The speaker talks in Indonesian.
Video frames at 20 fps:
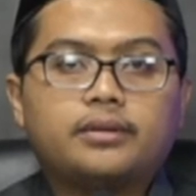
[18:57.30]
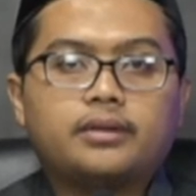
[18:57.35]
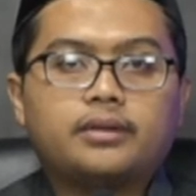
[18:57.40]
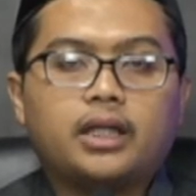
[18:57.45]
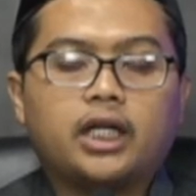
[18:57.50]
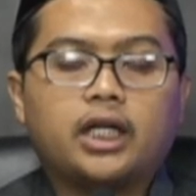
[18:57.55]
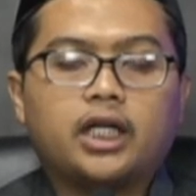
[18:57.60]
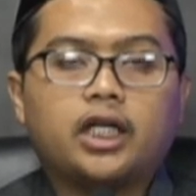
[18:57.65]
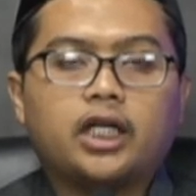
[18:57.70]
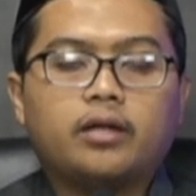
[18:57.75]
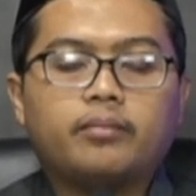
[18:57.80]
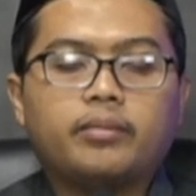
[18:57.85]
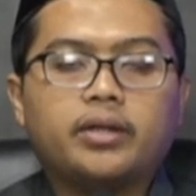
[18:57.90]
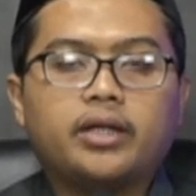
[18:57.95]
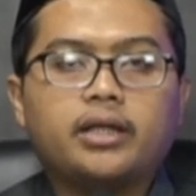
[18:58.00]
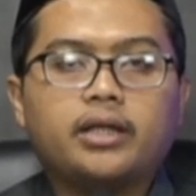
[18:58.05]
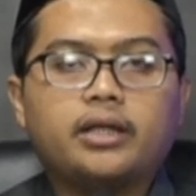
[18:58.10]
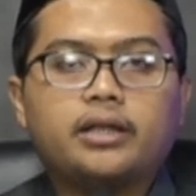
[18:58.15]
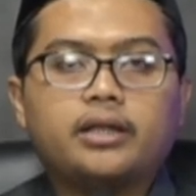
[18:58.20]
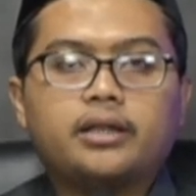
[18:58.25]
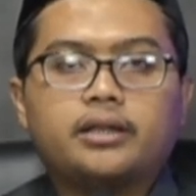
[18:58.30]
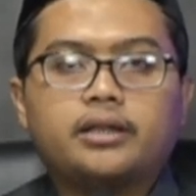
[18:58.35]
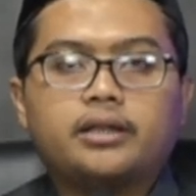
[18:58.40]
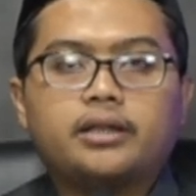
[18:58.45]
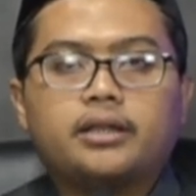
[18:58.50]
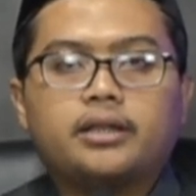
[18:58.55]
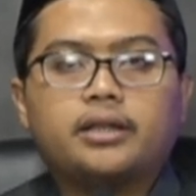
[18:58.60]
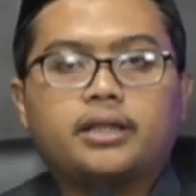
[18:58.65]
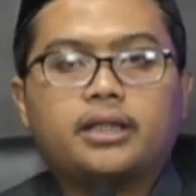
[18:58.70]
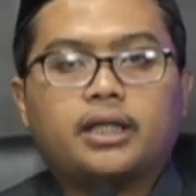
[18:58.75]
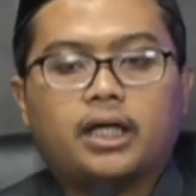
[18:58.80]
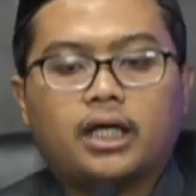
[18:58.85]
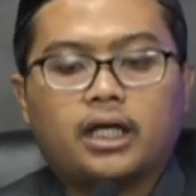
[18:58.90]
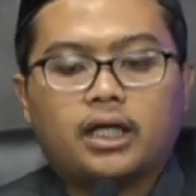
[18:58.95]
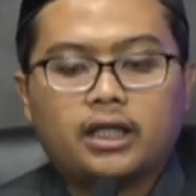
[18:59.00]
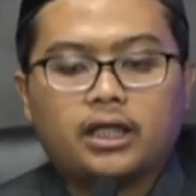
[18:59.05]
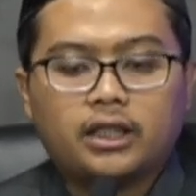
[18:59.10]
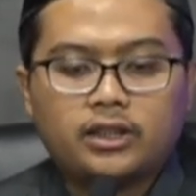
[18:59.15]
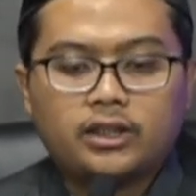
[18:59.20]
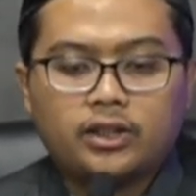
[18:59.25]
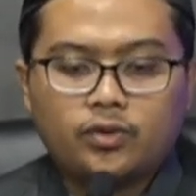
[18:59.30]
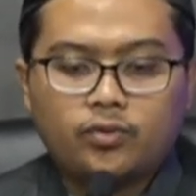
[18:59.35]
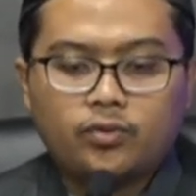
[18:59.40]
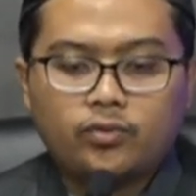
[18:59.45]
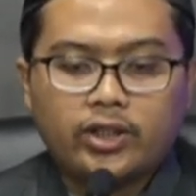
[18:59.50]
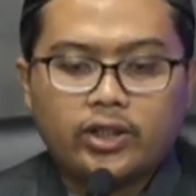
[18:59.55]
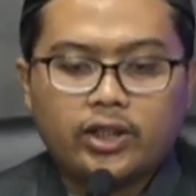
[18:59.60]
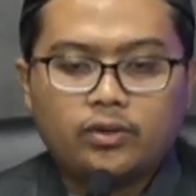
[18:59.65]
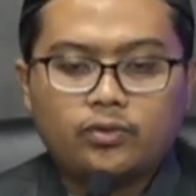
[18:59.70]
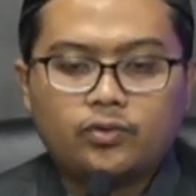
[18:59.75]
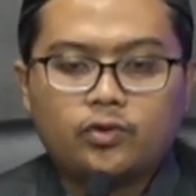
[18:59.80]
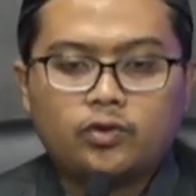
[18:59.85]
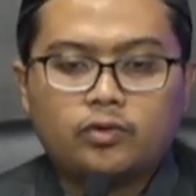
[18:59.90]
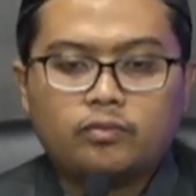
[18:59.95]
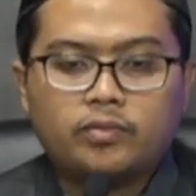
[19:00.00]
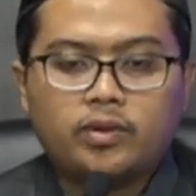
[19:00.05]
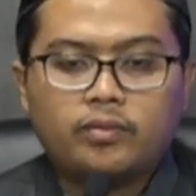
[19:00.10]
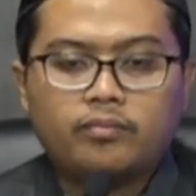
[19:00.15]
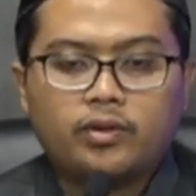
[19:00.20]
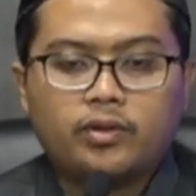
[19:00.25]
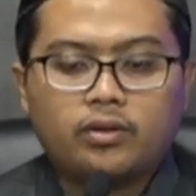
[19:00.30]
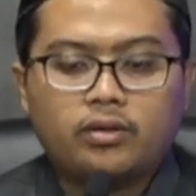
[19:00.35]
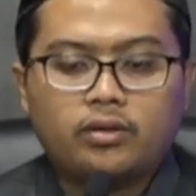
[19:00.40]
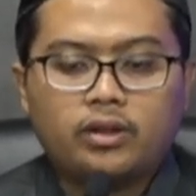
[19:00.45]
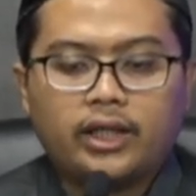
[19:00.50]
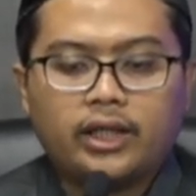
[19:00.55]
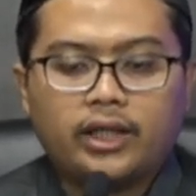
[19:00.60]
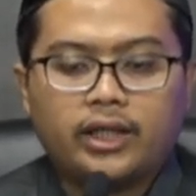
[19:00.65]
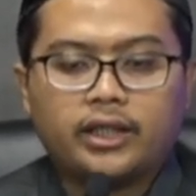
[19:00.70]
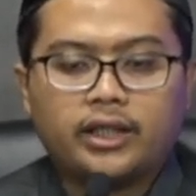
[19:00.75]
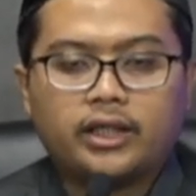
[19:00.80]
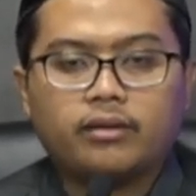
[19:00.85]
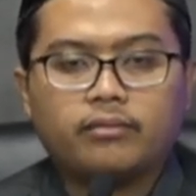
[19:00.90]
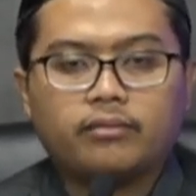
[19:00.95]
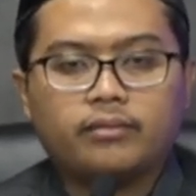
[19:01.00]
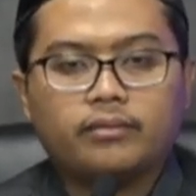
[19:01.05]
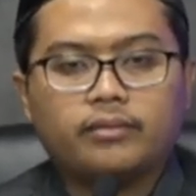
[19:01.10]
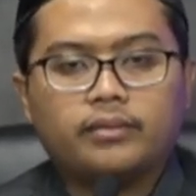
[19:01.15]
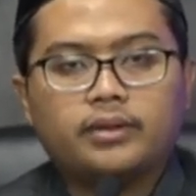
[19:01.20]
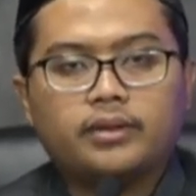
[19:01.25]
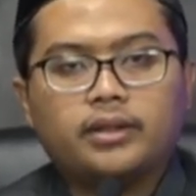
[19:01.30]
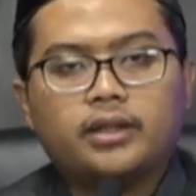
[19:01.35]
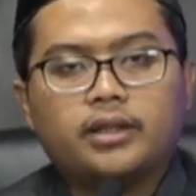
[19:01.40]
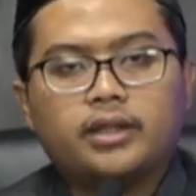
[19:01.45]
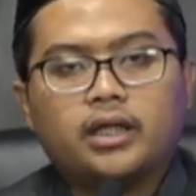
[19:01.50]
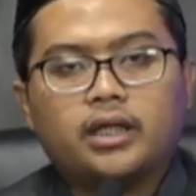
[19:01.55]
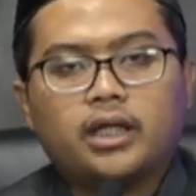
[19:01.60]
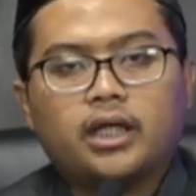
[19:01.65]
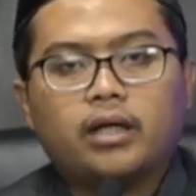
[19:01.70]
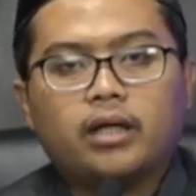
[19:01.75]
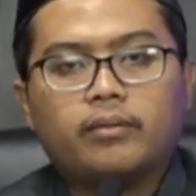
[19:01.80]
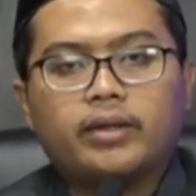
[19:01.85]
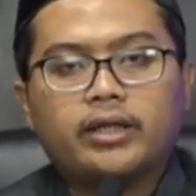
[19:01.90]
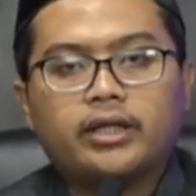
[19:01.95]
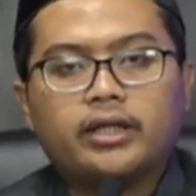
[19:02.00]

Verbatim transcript: Karena apa? Karena tentunya untuk memperoleh ke, apa